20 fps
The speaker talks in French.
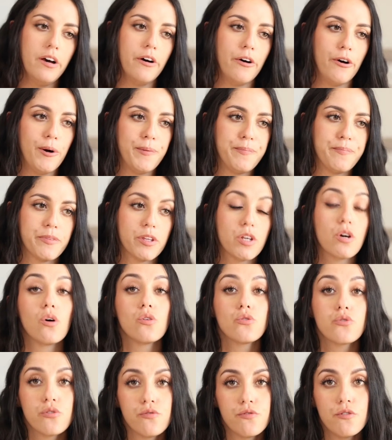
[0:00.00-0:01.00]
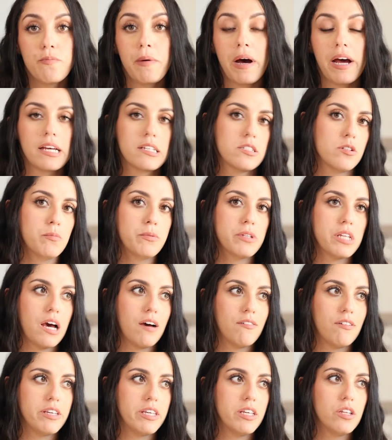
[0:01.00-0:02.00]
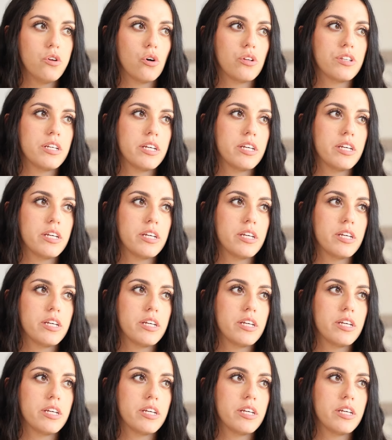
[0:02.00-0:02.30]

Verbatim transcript: Euh, quand tu veux, par exemple, travailler